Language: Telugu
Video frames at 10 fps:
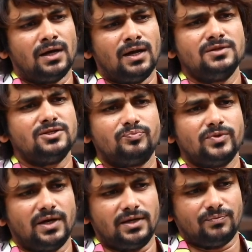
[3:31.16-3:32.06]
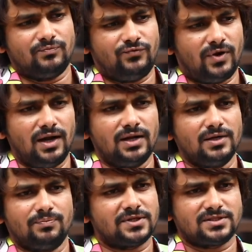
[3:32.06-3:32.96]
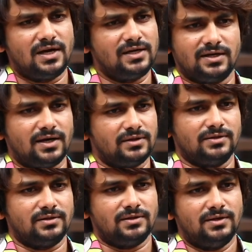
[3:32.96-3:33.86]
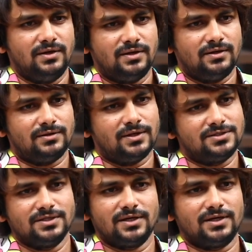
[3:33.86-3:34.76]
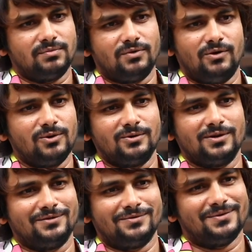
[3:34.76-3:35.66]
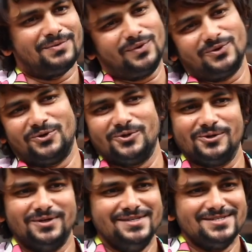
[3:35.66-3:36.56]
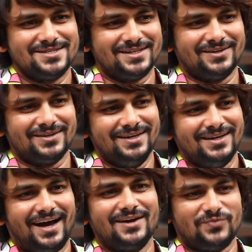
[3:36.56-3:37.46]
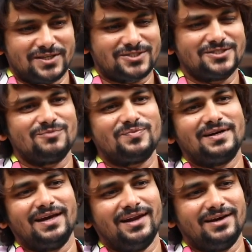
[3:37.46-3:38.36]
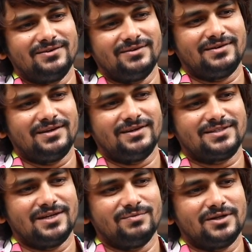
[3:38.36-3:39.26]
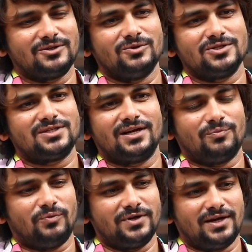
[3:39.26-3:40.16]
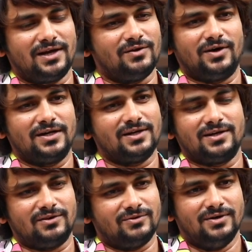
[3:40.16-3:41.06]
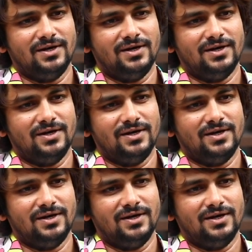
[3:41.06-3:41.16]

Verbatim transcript: అలా అని చెప్పి ఆయన ఫాలో అయ్యే పర్సనాలిటీ కాదు అది రజిత్ అంటే మామూలుగా ఉండదు మనోడు ఆయన ఫస్ట్ చెప్పిన డైలాగు నేను ఈ సినిమాతో వచ్చానా పోయానా అనే వాడికి నేను